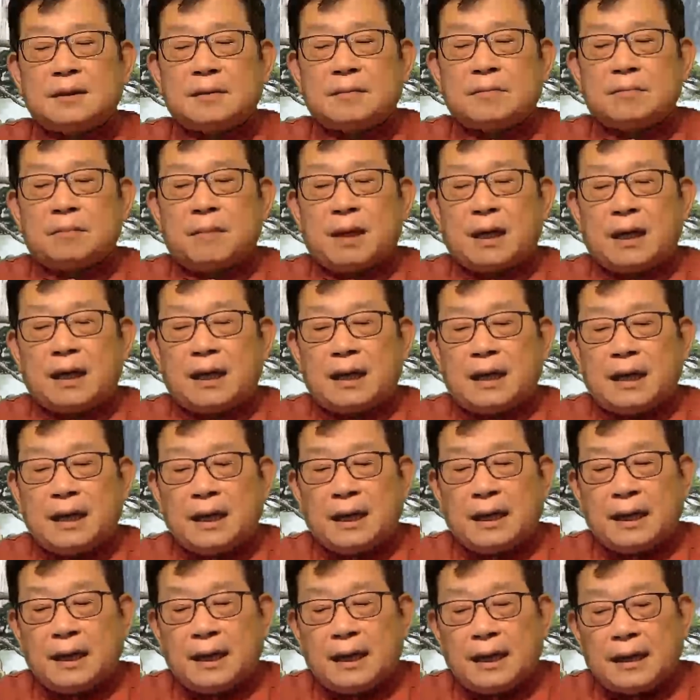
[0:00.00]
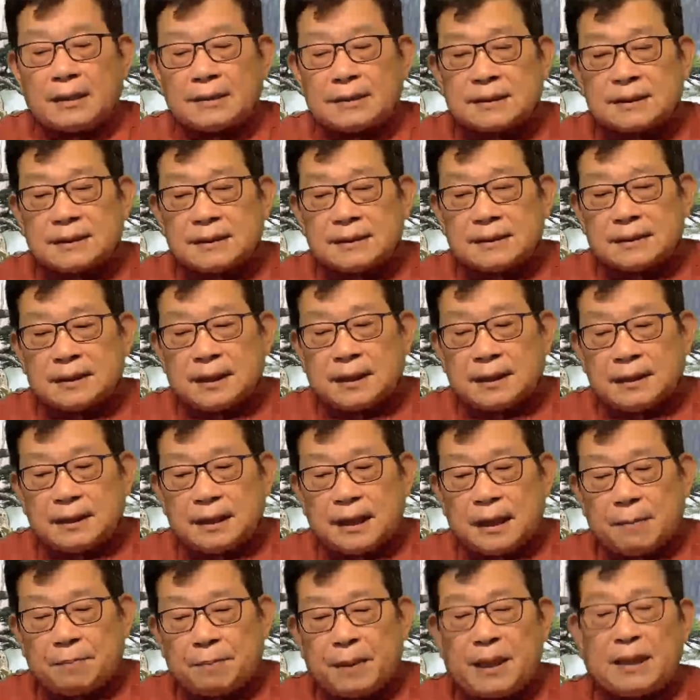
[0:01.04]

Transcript: 马哈拉斯特拉邦，